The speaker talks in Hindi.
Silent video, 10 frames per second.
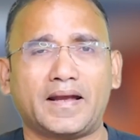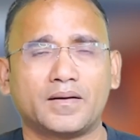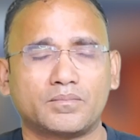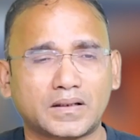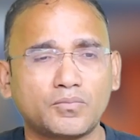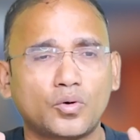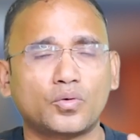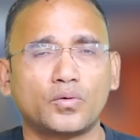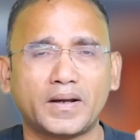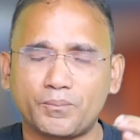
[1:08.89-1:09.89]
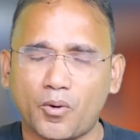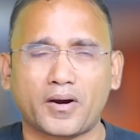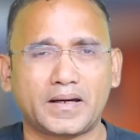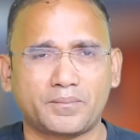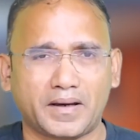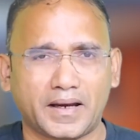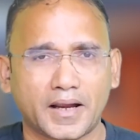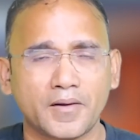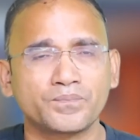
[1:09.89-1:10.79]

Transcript: है मतलब लोगों के पॉकेट में है